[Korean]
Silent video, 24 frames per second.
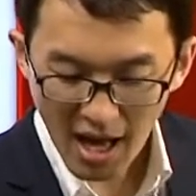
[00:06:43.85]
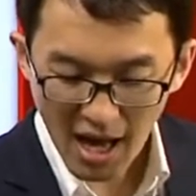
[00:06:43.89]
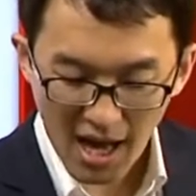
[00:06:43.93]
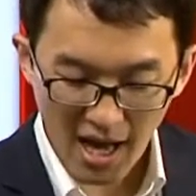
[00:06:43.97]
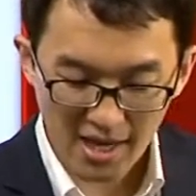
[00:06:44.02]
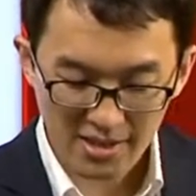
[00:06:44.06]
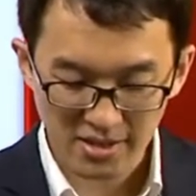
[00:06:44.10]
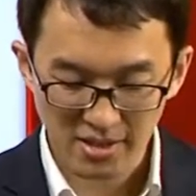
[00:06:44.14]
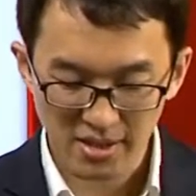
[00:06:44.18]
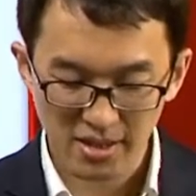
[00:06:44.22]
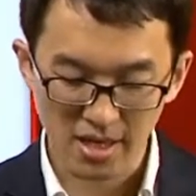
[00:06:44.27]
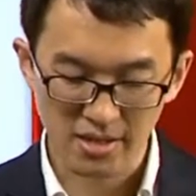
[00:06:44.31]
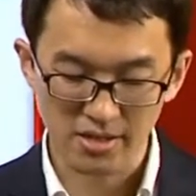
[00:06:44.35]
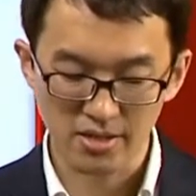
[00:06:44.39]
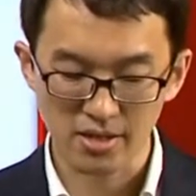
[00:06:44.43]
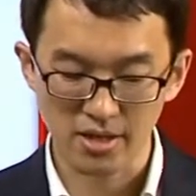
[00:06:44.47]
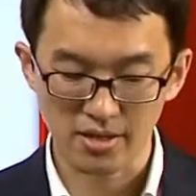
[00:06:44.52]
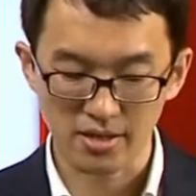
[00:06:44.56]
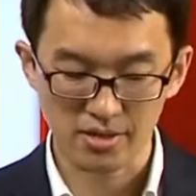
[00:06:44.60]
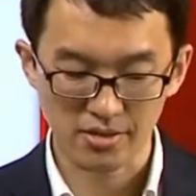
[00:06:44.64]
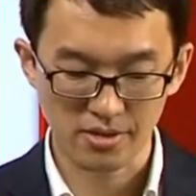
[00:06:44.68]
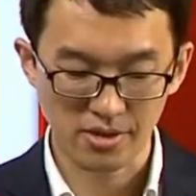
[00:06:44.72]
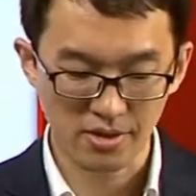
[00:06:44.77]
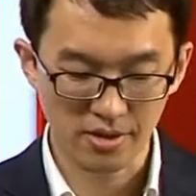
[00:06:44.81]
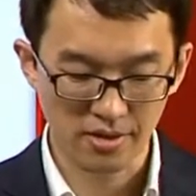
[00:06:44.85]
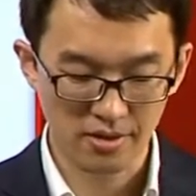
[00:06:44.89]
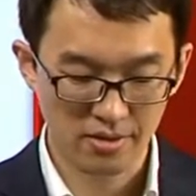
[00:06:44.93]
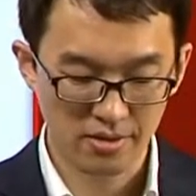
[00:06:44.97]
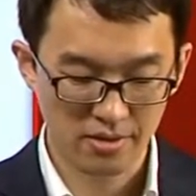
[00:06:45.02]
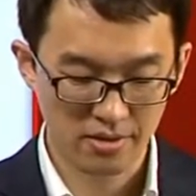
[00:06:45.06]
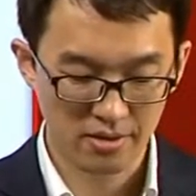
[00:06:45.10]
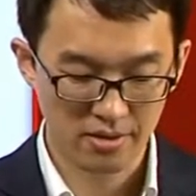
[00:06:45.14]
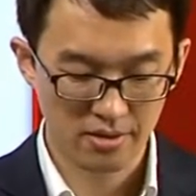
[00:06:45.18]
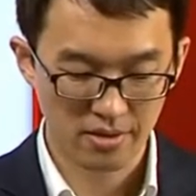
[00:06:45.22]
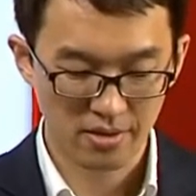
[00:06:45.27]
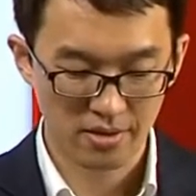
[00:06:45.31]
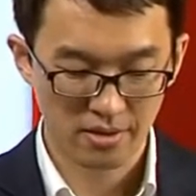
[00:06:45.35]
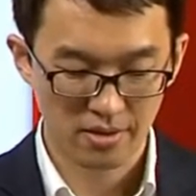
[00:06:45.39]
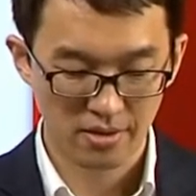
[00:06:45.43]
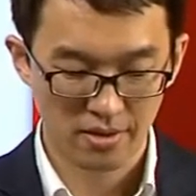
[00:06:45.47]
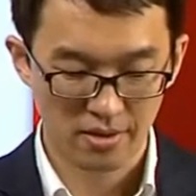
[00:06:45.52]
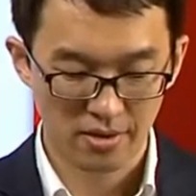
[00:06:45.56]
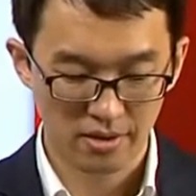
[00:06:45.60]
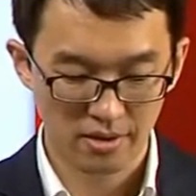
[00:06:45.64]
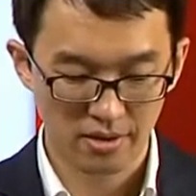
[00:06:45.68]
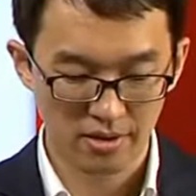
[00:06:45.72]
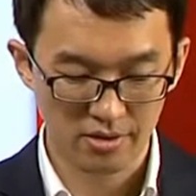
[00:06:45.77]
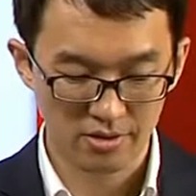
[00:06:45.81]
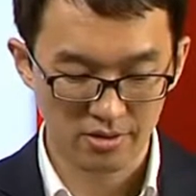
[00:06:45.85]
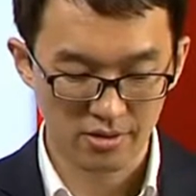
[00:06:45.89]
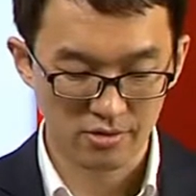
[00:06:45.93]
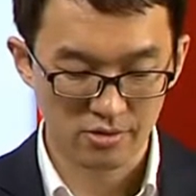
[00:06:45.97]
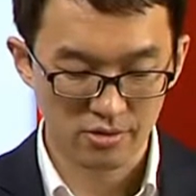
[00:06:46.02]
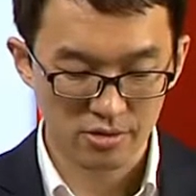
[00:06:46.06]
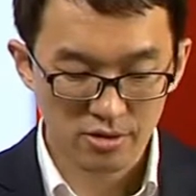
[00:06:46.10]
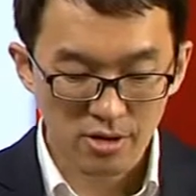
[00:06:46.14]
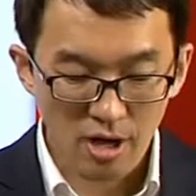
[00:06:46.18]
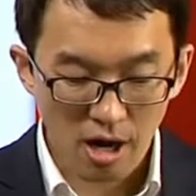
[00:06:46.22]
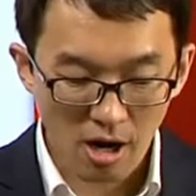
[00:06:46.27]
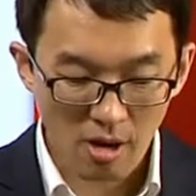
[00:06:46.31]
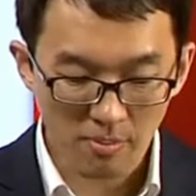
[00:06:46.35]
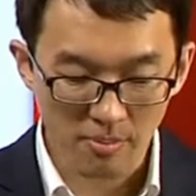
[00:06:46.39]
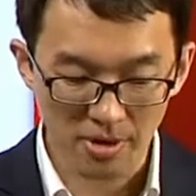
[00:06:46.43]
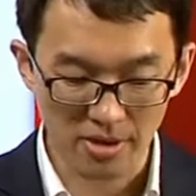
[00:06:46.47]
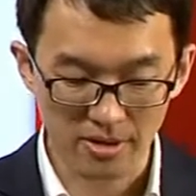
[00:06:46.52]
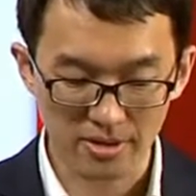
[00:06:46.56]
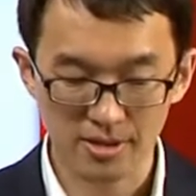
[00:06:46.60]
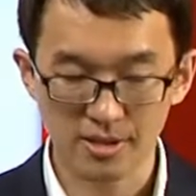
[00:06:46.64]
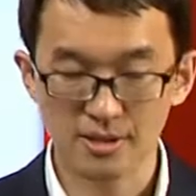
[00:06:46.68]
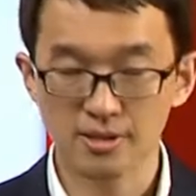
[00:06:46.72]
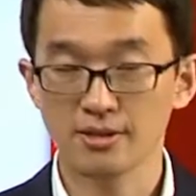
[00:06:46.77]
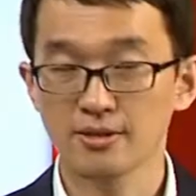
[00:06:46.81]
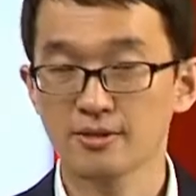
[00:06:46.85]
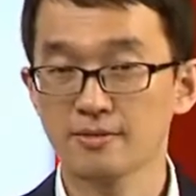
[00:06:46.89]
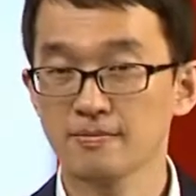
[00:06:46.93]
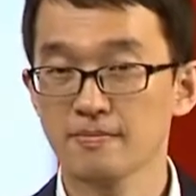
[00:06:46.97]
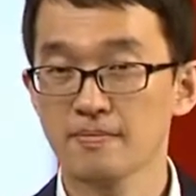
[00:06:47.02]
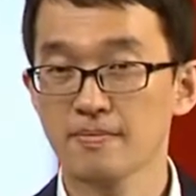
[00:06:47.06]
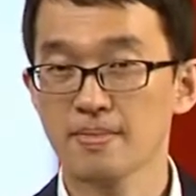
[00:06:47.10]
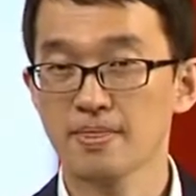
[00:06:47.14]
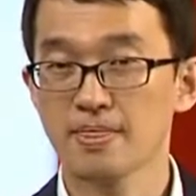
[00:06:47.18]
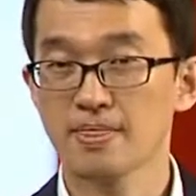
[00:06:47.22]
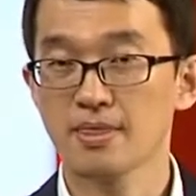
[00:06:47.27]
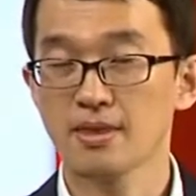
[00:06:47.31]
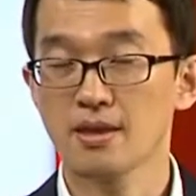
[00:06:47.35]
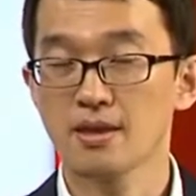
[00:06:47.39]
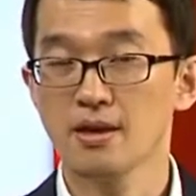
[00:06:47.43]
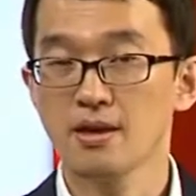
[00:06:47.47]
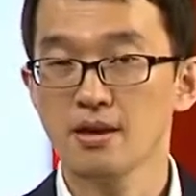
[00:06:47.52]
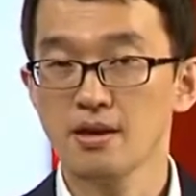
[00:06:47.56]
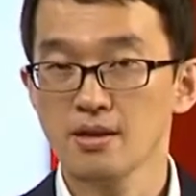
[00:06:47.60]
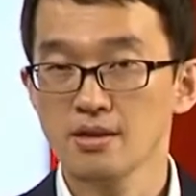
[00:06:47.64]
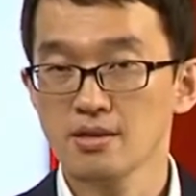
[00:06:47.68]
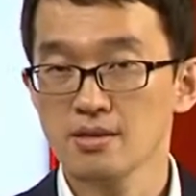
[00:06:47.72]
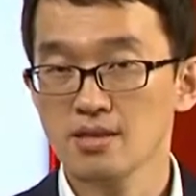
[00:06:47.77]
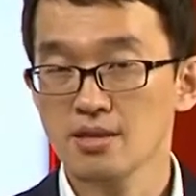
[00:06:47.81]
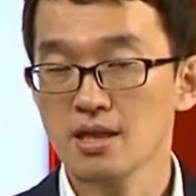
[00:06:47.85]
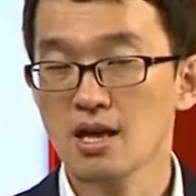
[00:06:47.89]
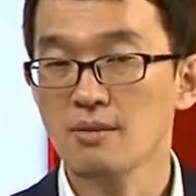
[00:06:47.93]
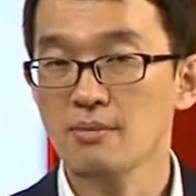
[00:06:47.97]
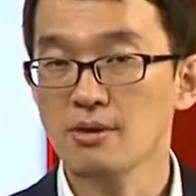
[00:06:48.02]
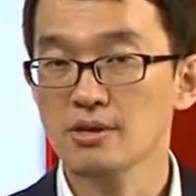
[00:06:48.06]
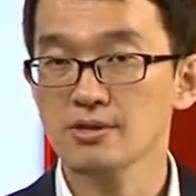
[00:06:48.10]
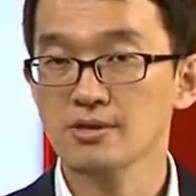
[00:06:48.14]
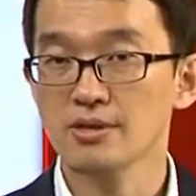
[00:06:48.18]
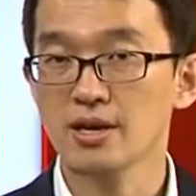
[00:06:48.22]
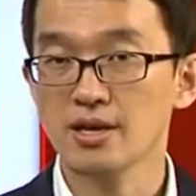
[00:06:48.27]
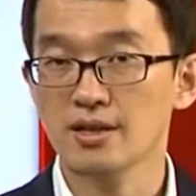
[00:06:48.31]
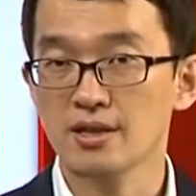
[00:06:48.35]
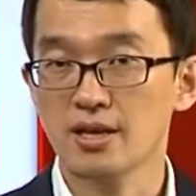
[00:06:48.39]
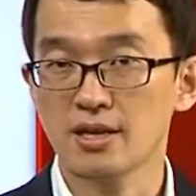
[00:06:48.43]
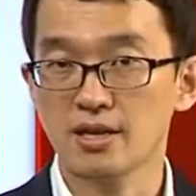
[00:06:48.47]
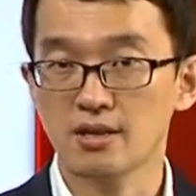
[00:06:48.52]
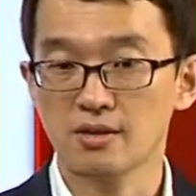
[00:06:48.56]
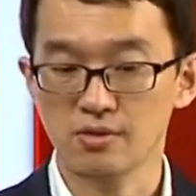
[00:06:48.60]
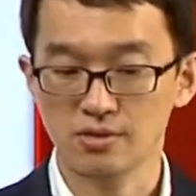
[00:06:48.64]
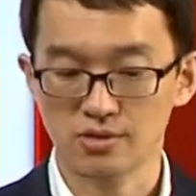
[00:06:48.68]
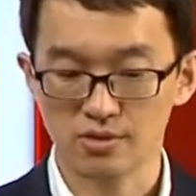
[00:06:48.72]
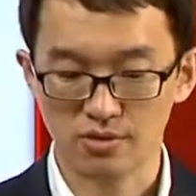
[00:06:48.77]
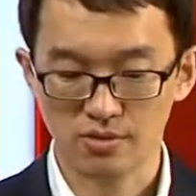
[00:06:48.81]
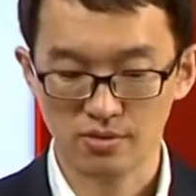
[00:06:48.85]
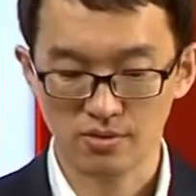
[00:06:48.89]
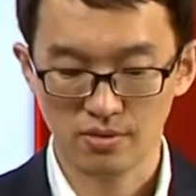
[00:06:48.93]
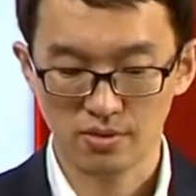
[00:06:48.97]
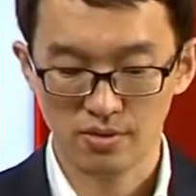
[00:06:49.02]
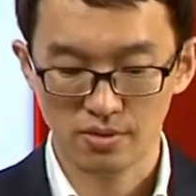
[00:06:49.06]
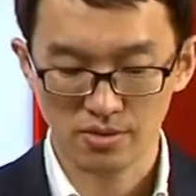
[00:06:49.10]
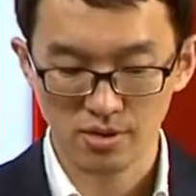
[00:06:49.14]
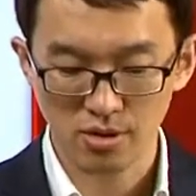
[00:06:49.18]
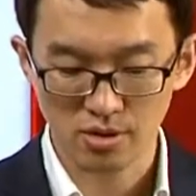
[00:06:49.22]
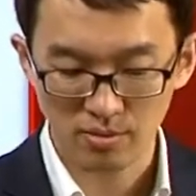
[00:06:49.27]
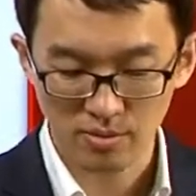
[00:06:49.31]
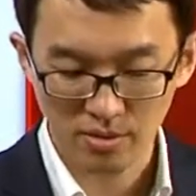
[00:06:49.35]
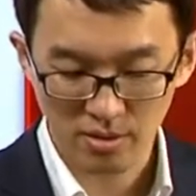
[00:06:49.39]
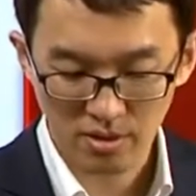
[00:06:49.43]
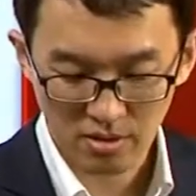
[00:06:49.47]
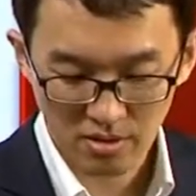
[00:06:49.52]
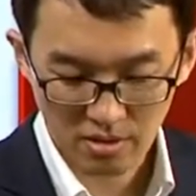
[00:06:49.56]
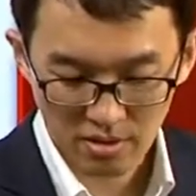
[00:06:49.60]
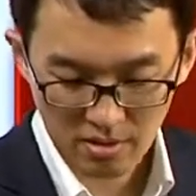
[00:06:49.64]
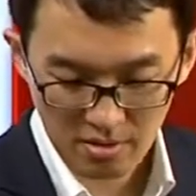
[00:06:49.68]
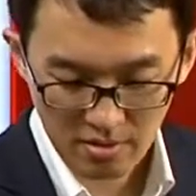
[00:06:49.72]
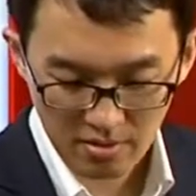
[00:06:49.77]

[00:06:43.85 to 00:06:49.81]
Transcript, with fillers: 아시아 시장에서 이 스타벅스, 스타벅스가 있다는 거죠. 자, 여러분